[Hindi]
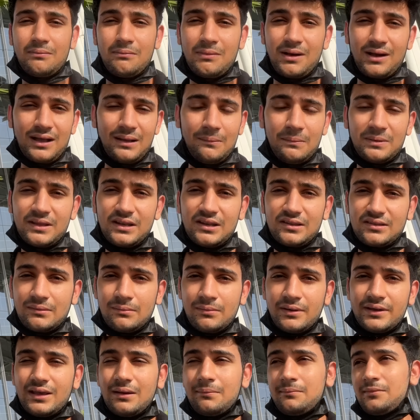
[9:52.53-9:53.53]
मक्का मदीनी से
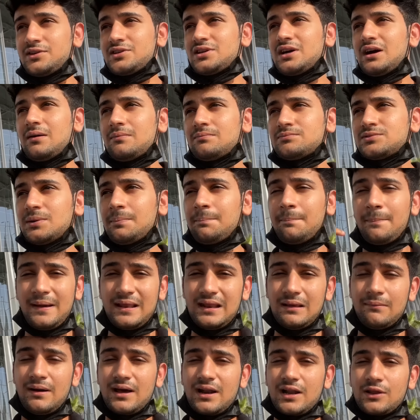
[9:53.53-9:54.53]
भाई हमेशा आप जब
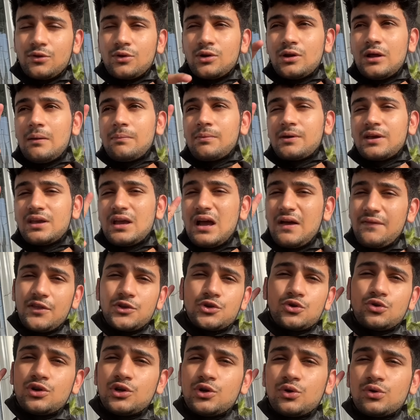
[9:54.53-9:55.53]
पहले बार आते हो ना आपकी यादें
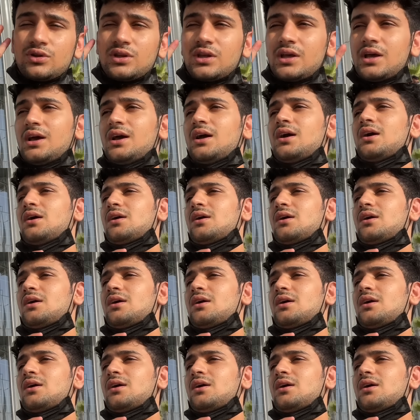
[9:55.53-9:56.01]
जुड़ी होती हैं